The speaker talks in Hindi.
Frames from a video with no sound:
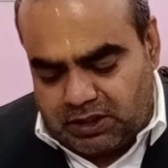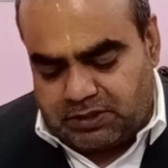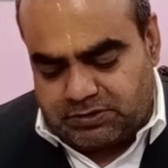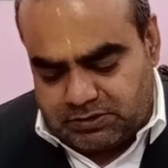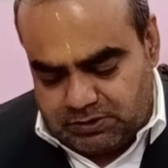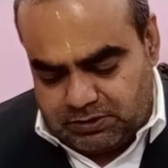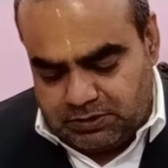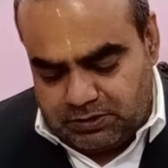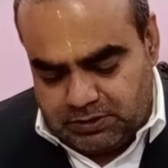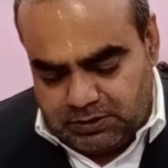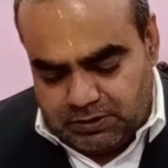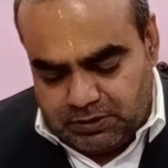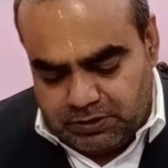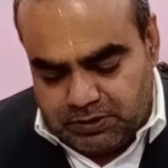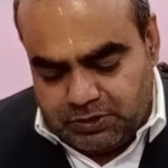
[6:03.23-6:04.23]
दास
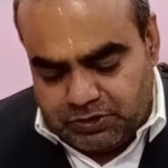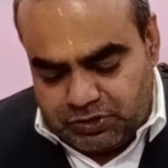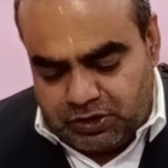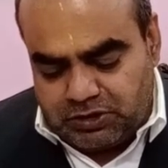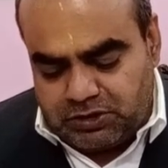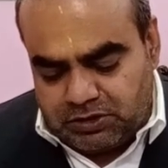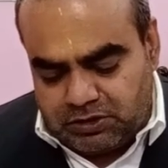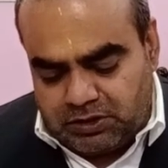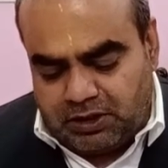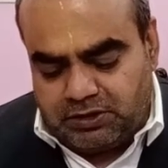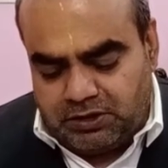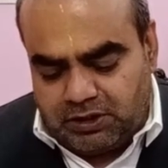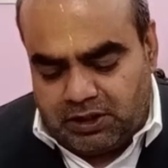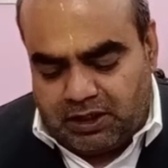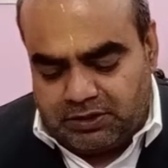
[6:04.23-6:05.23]
से
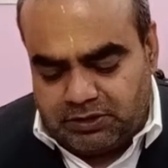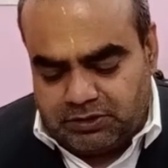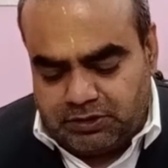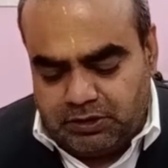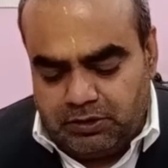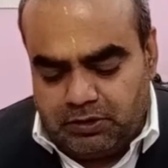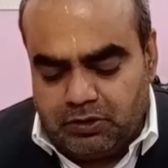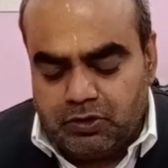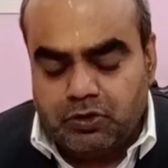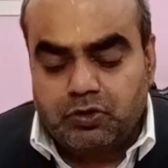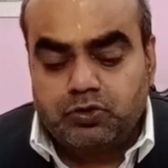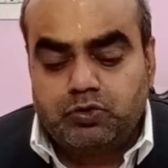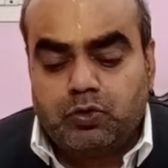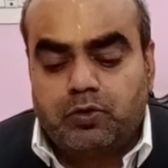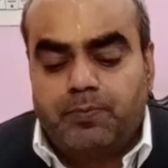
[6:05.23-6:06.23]
शादी करा दी थी
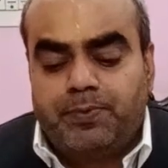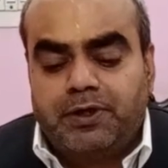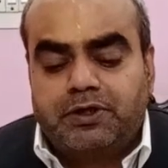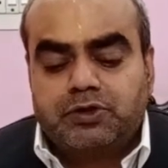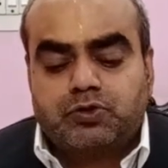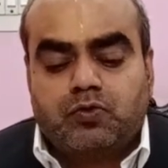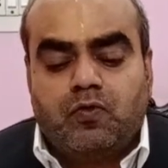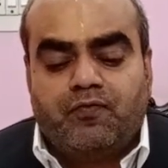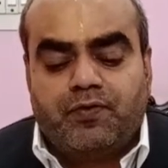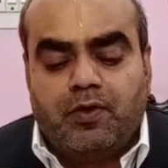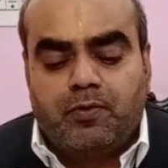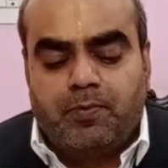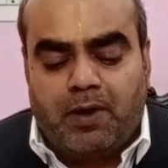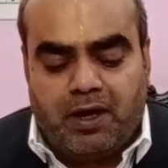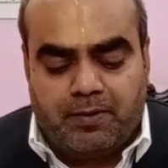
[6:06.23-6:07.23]
जो कि ब्रिटिश खुफिया
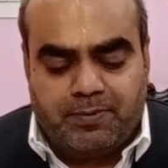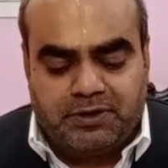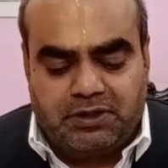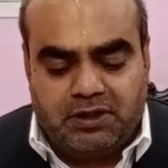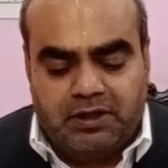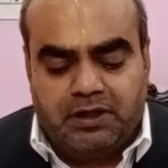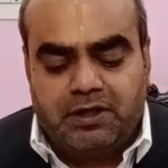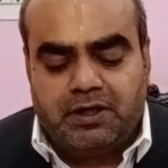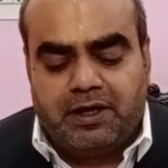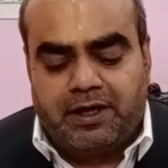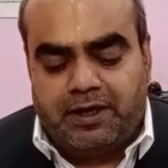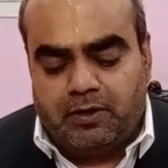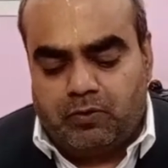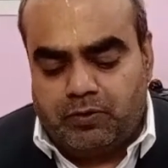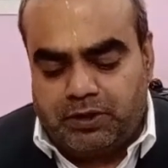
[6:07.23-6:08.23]
विभाग में थे लेकिन
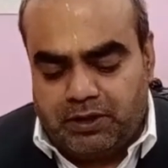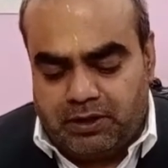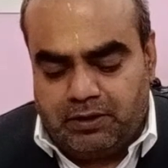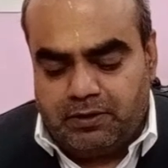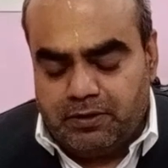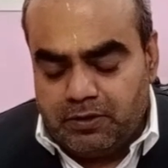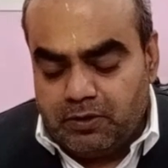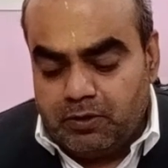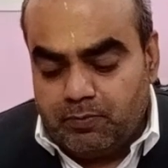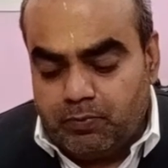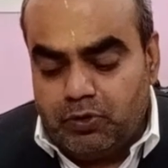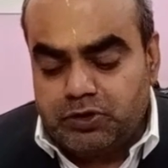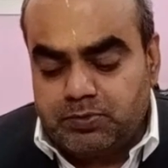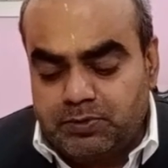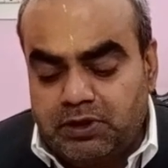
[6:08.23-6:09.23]
कहने को ये
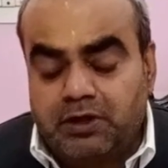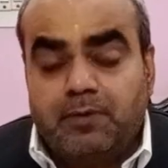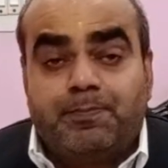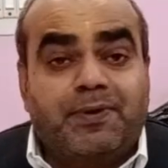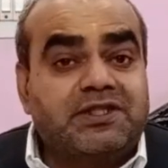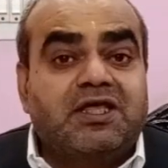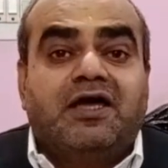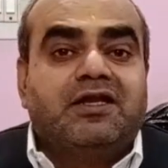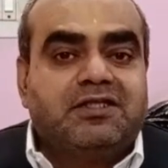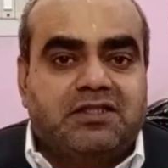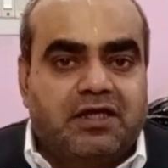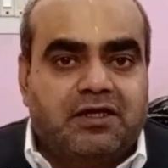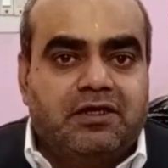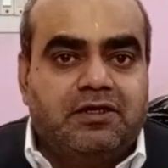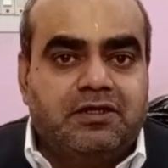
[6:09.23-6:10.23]
पुलिस में थे लेकिन पता नहीं
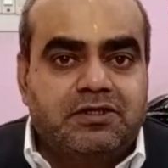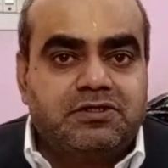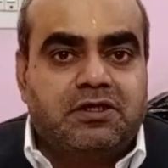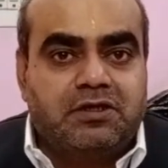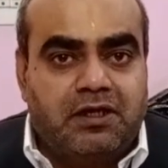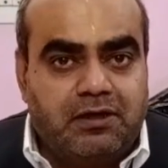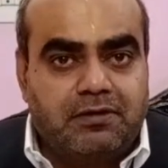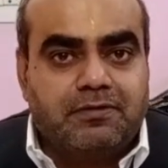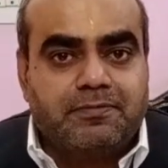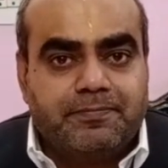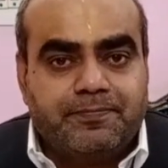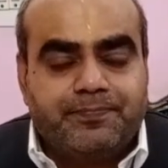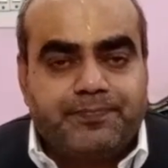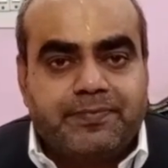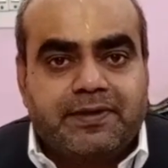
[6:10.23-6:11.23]
था कि ही इज़ अंडर
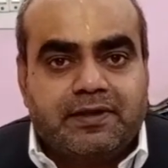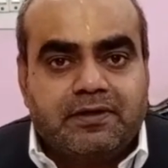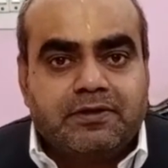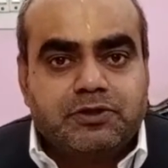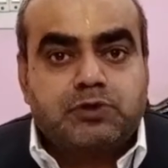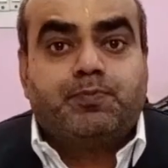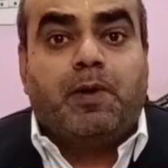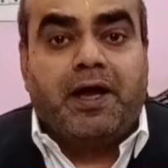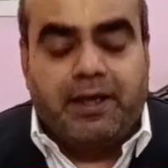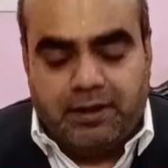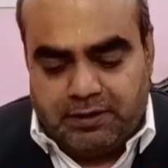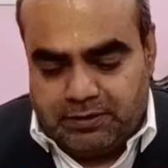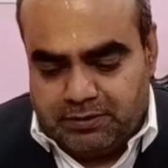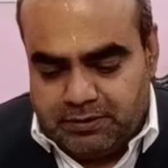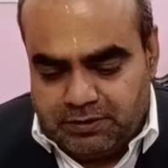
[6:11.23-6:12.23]
स्पाई
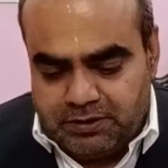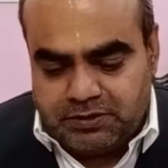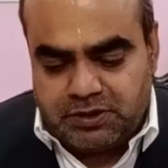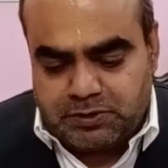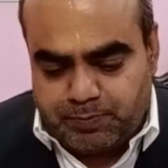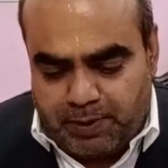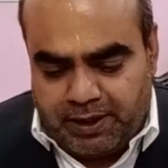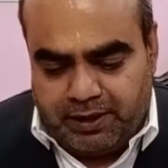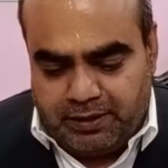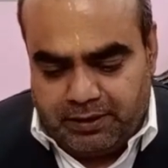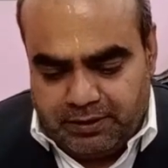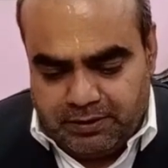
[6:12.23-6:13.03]
ही इज़ अ स्पाई